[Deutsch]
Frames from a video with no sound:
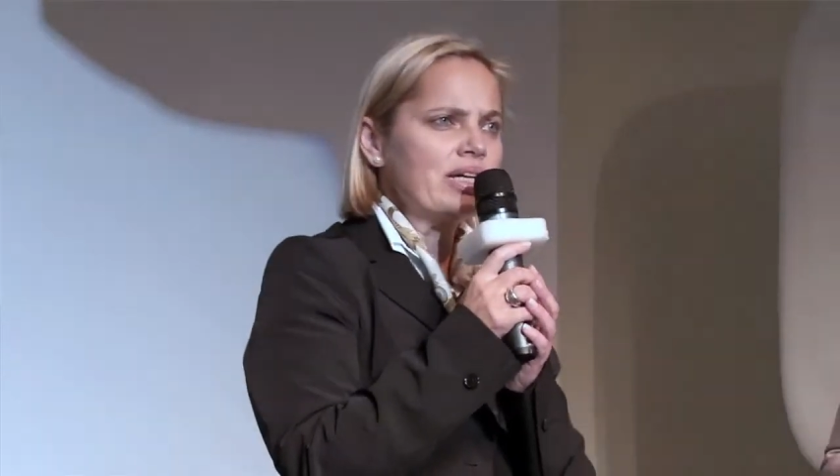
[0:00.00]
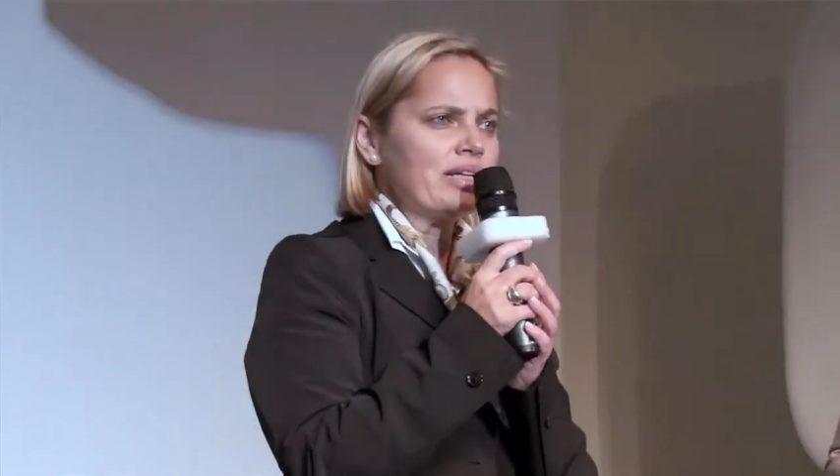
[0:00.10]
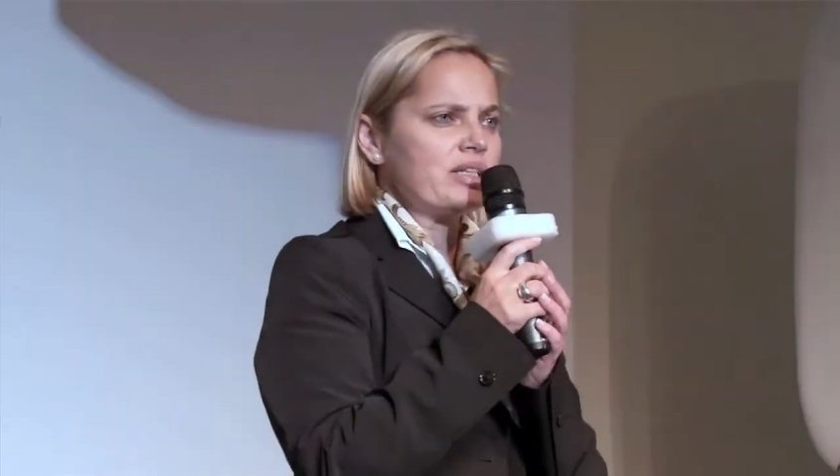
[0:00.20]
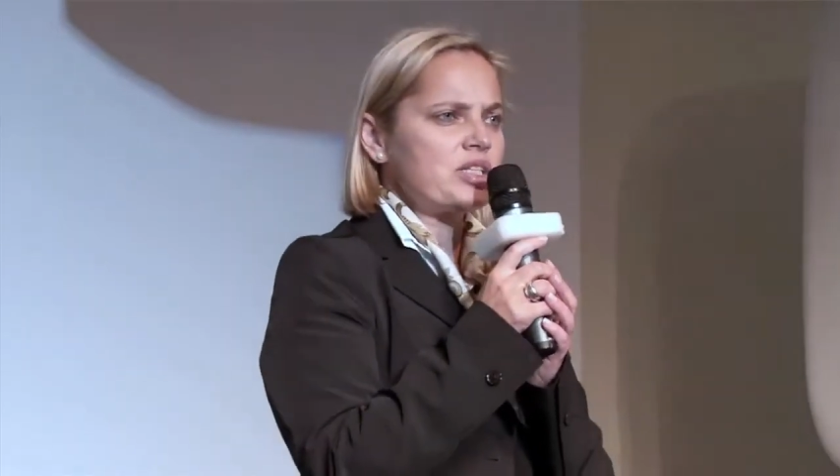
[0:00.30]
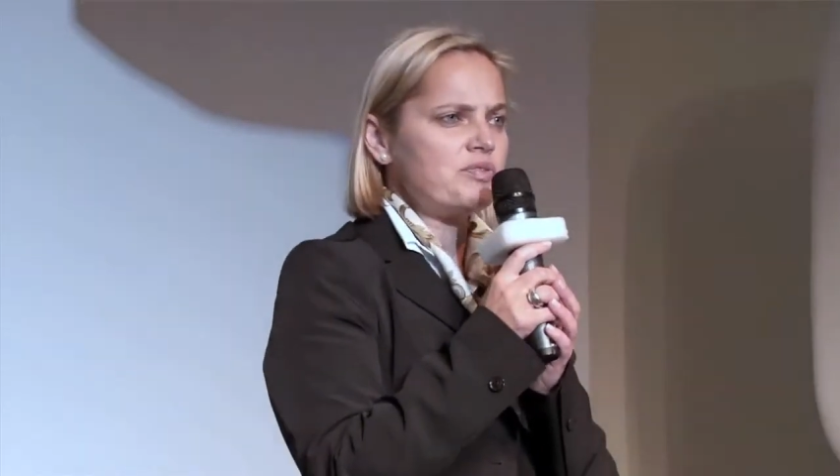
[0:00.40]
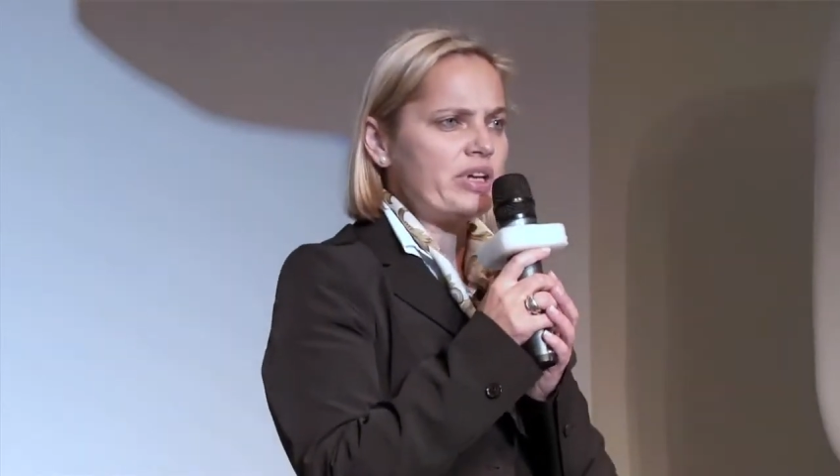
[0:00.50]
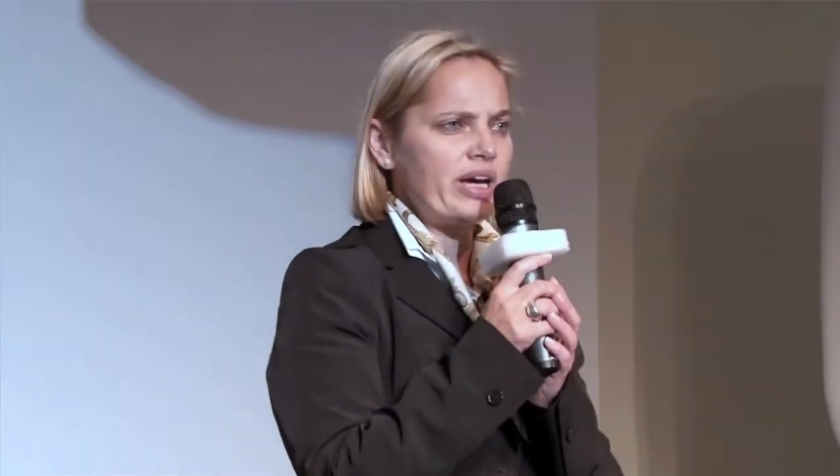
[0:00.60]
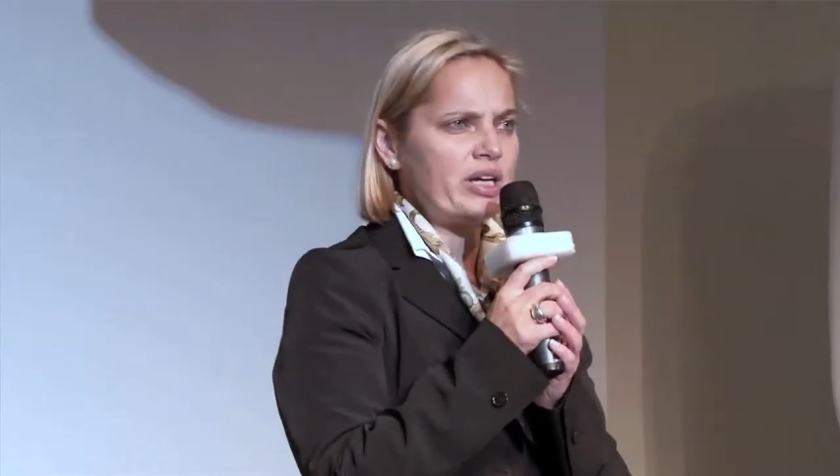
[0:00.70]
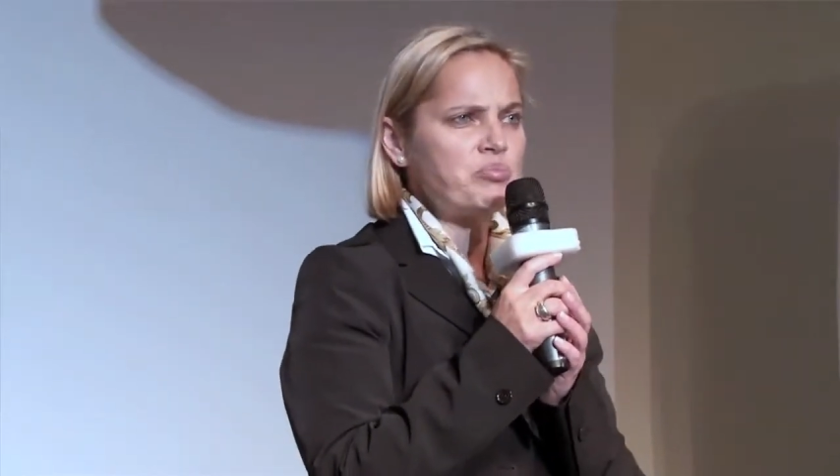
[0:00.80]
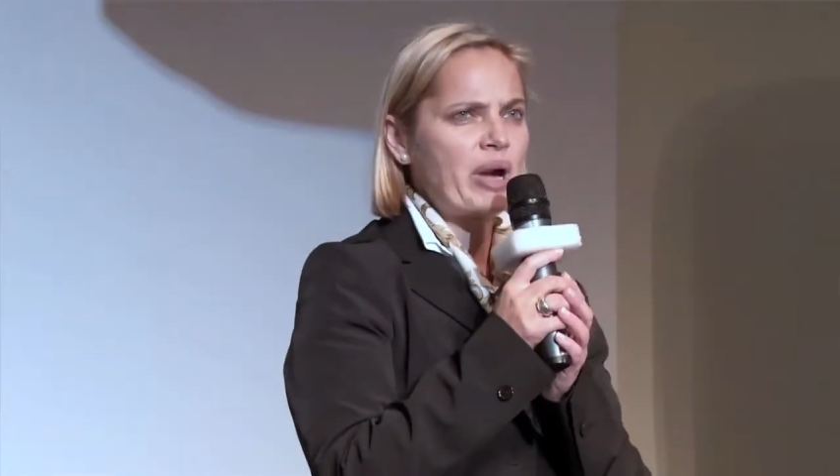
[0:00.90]
dass wir
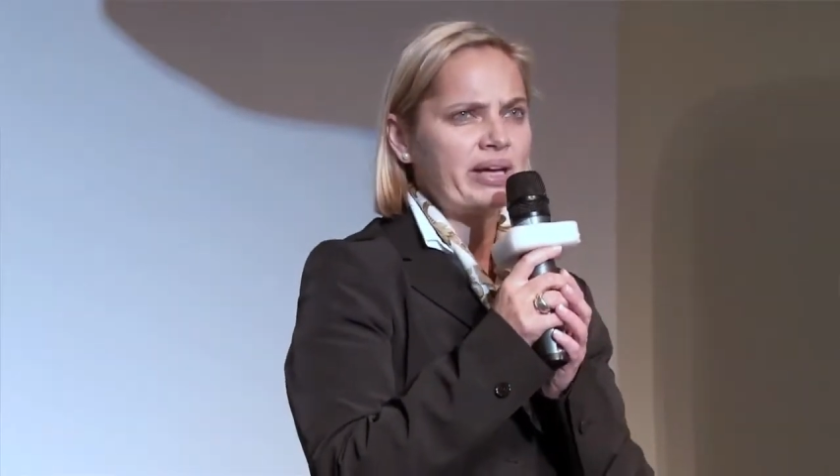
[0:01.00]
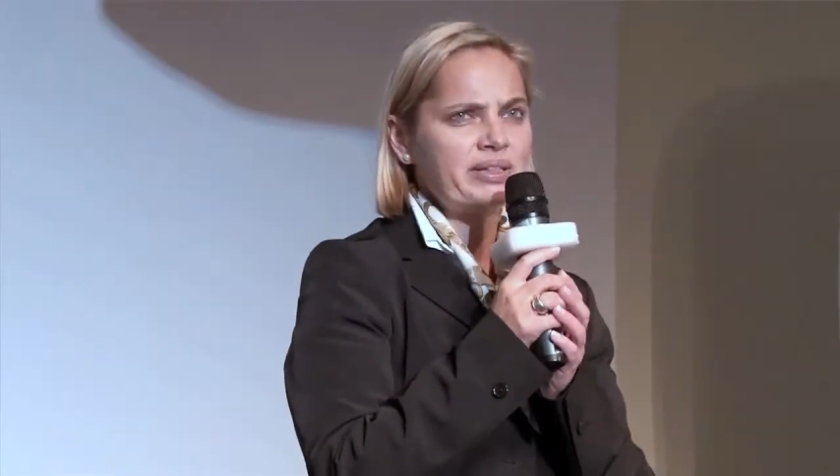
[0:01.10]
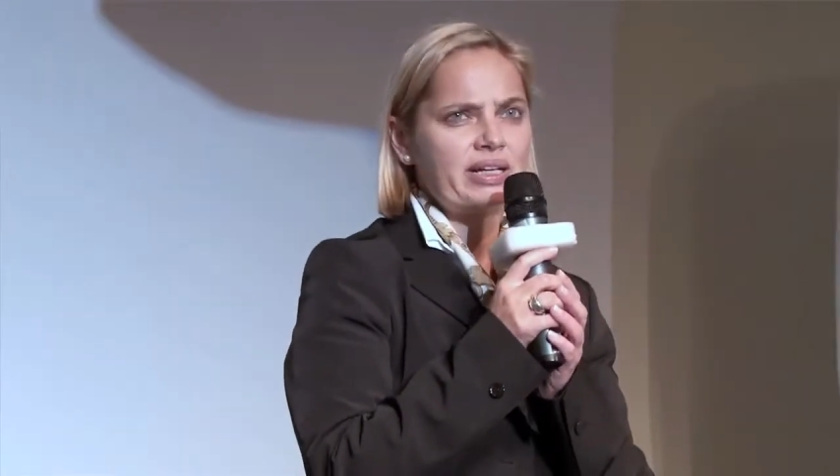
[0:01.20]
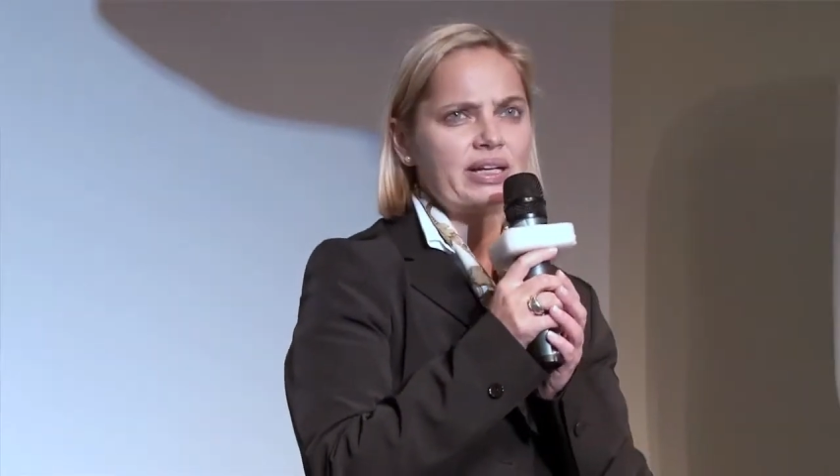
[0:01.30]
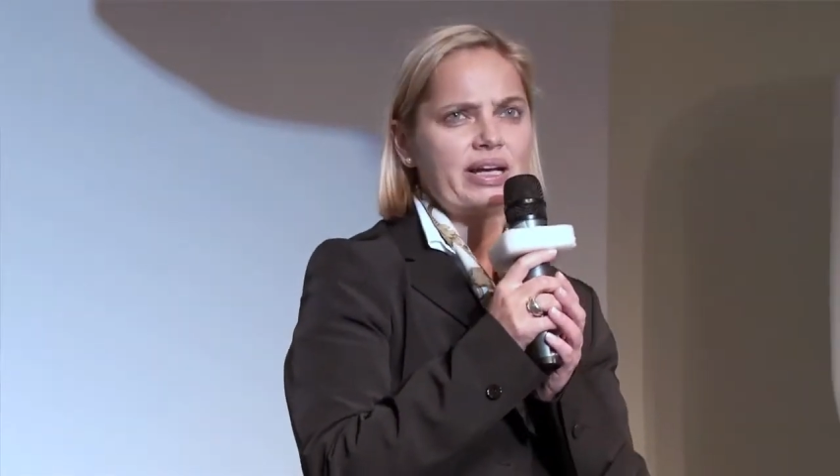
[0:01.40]
einen Beitrag